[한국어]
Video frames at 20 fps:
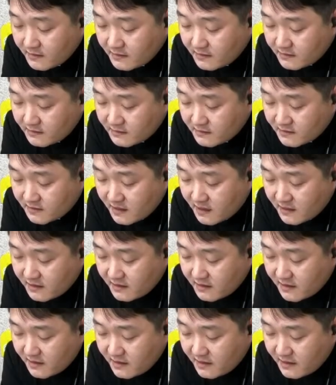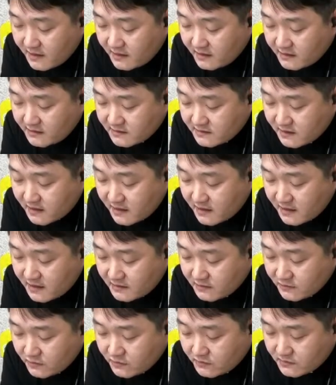스가리아의 이스라엘
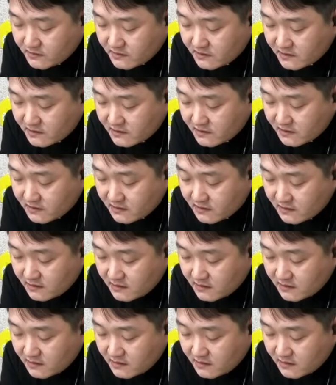통치.